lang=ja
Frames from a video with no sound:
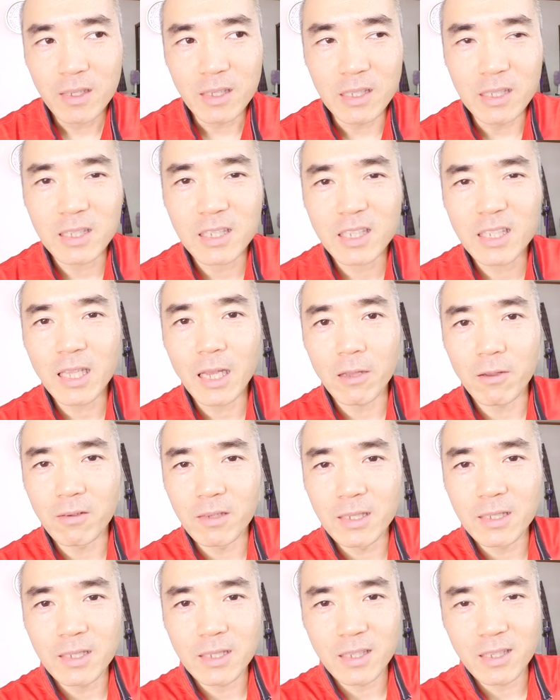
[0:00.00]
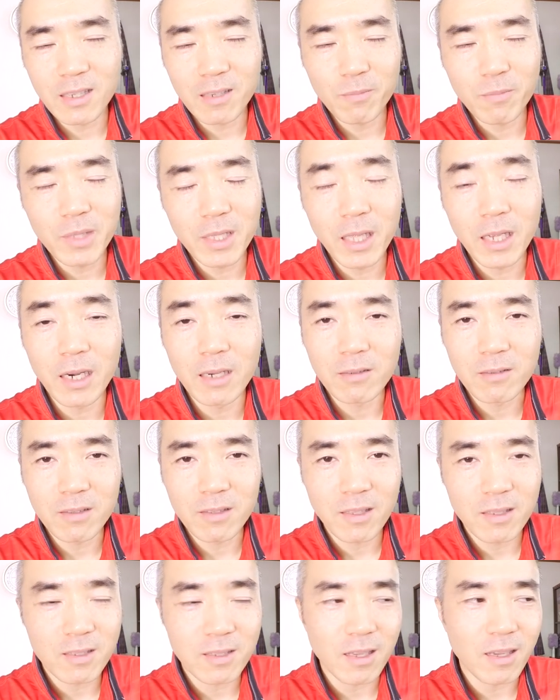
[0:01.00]
石だよ石ミネラルっ
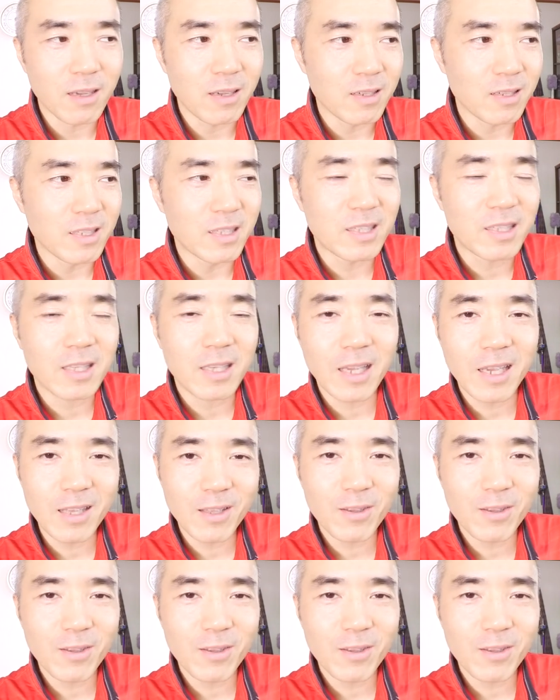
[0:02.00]
てさ石